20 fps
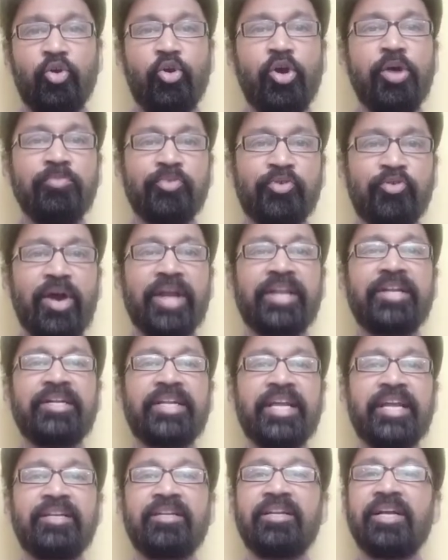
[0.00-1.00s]
హోమ్
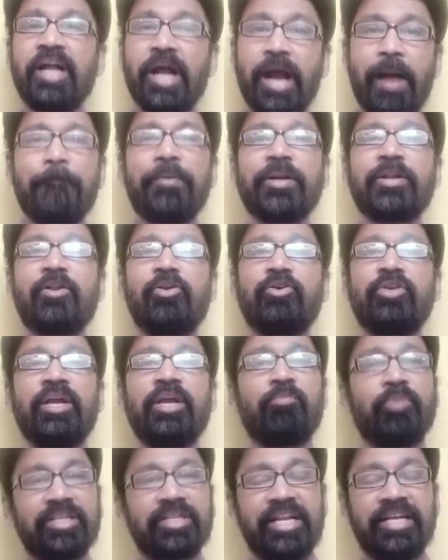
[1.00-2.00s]
క్వారంటైన్
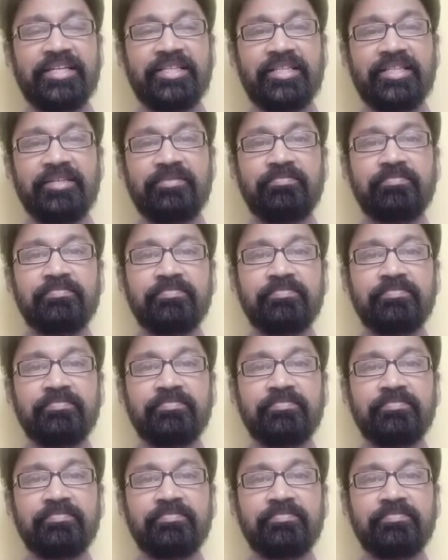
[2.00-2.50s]
అప్పట్లోనే మొదలైంది